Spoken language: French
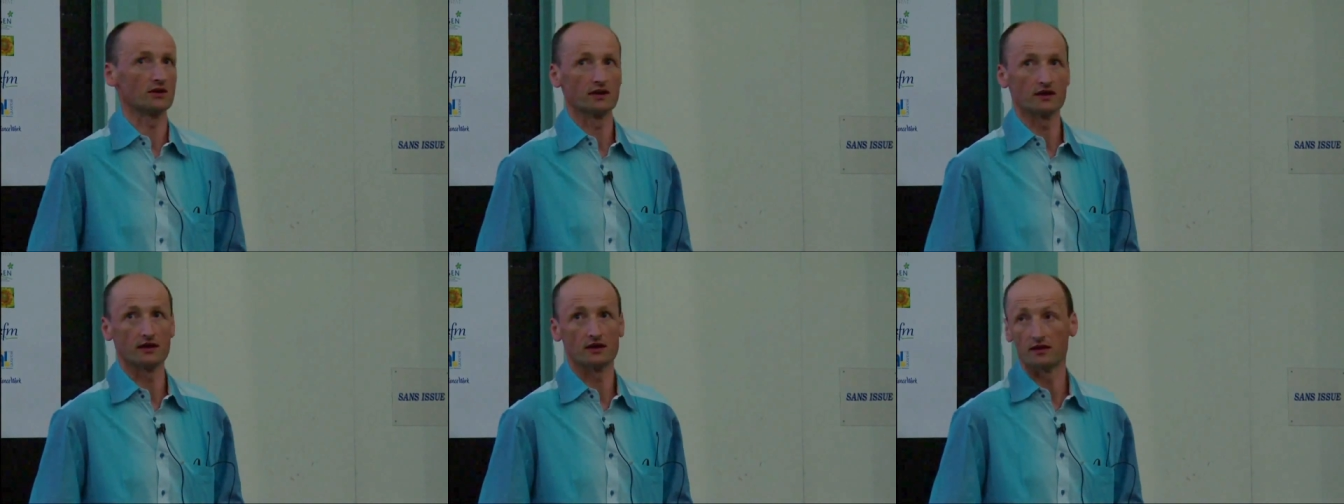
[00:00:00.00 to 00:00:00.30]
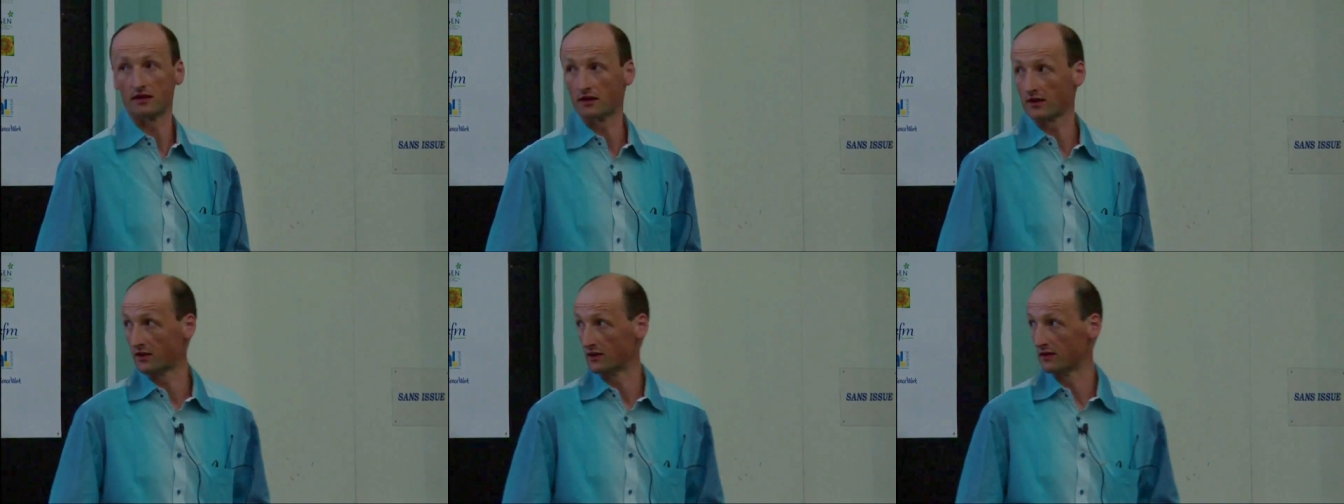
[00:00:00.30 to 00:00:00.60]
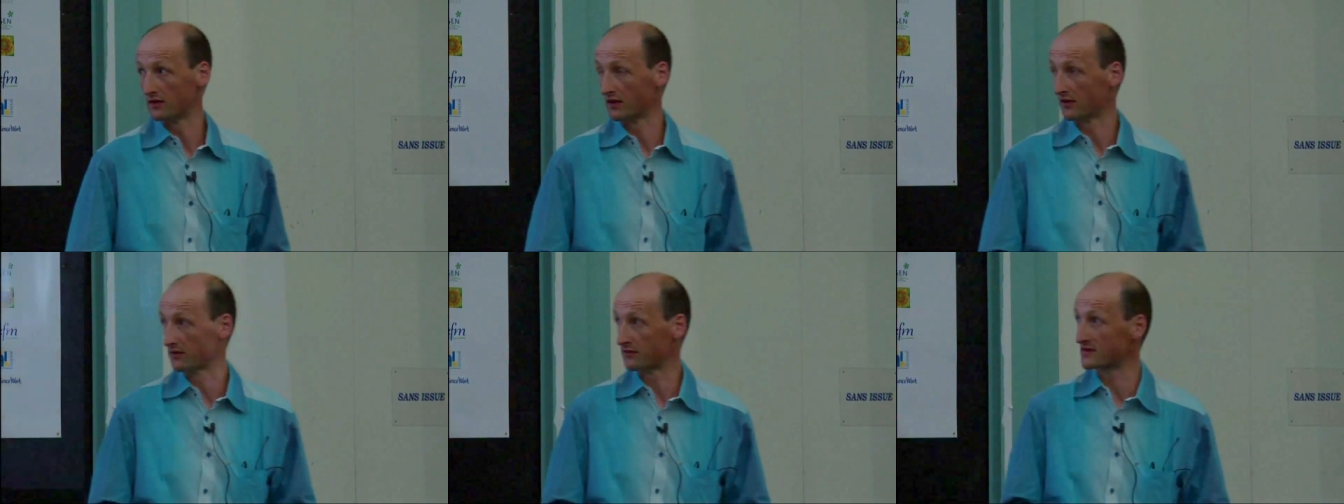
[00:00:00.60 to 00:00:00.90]
la,
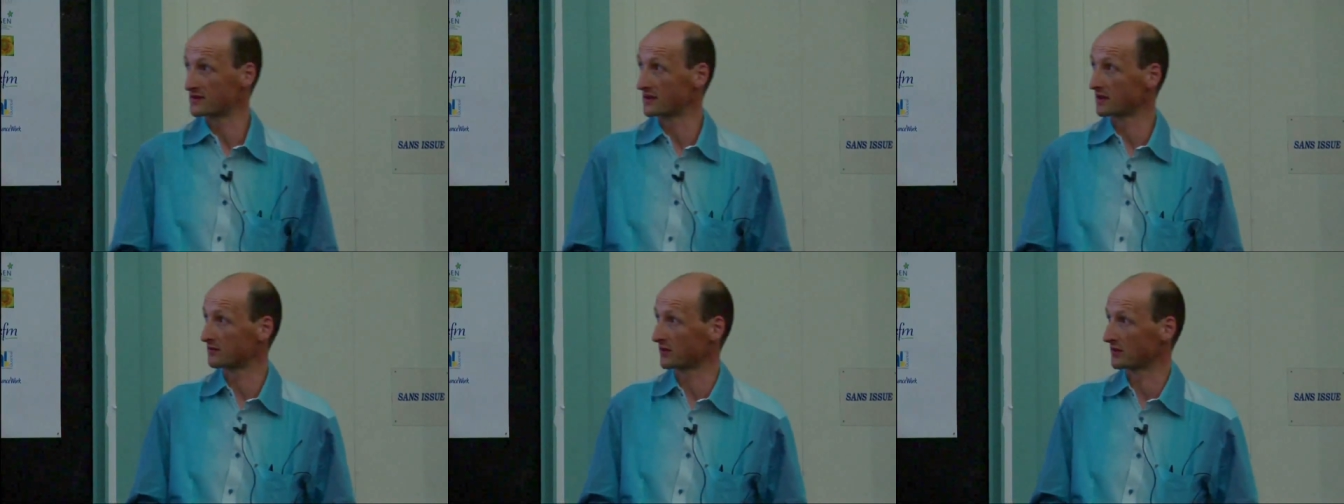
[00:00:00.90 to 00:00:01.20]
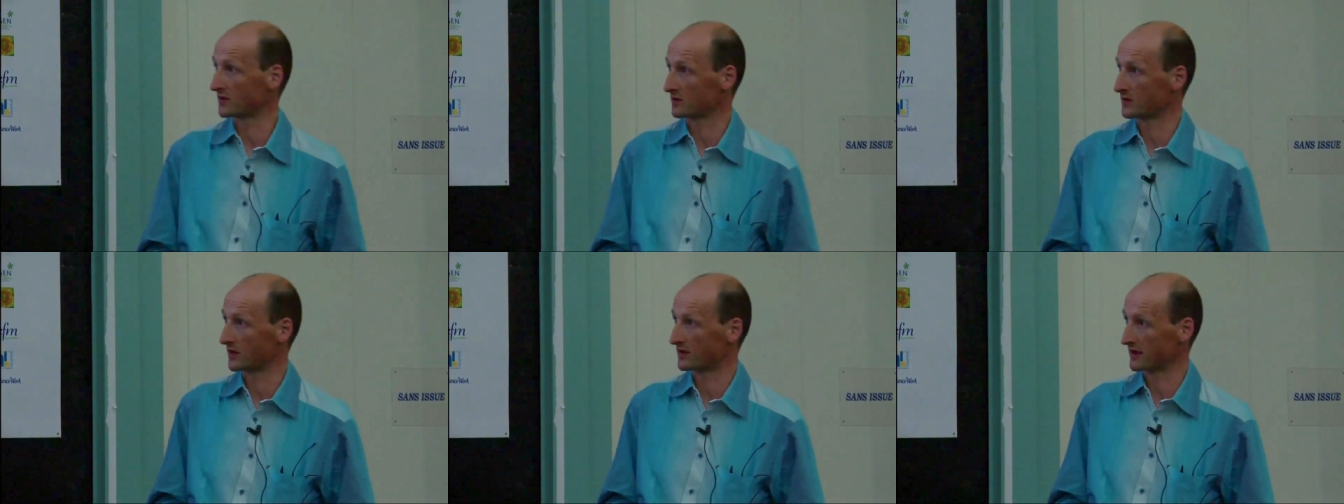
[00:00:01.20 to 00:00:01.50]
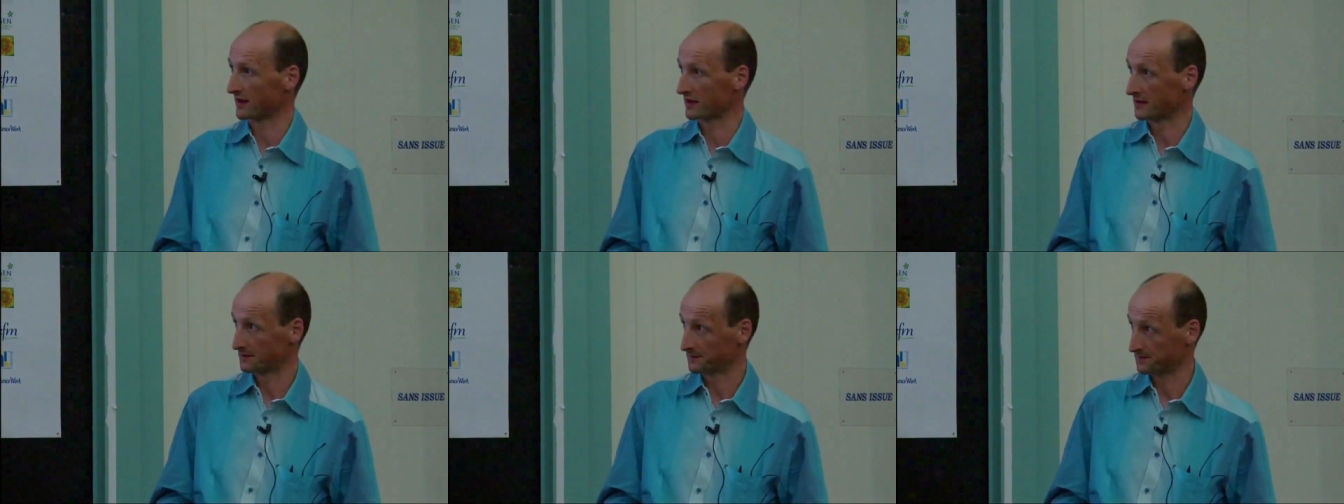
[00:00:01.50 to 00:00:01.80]
physique
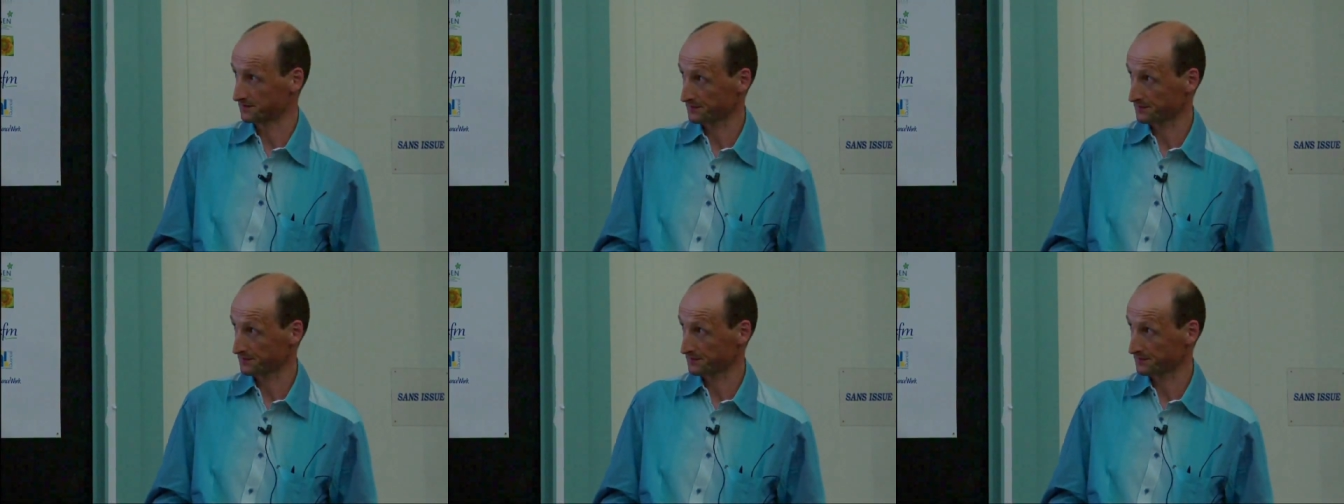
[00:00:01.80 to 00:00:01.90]
fondamentale.